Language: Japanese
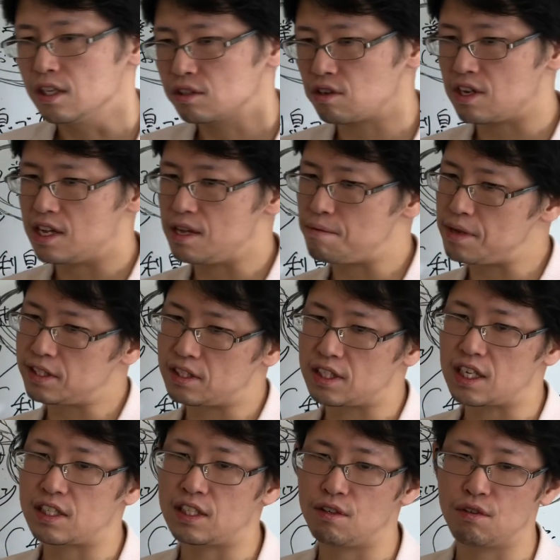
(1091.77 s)
それ歪
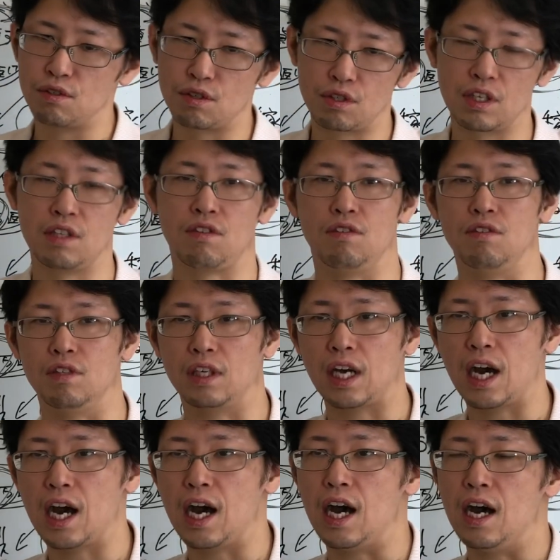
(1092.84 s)
な資本主義という
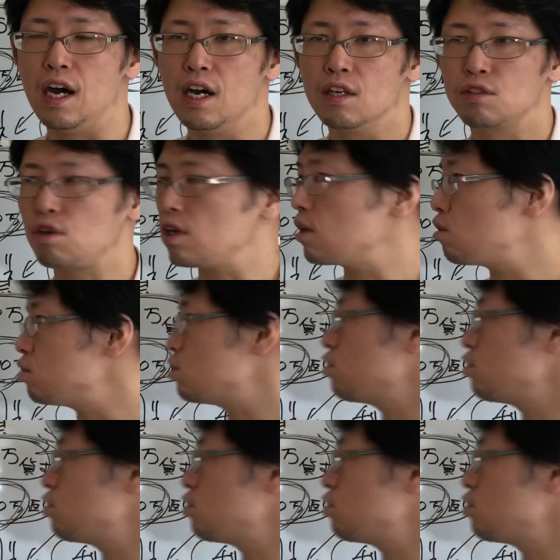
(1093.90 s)
か、それこ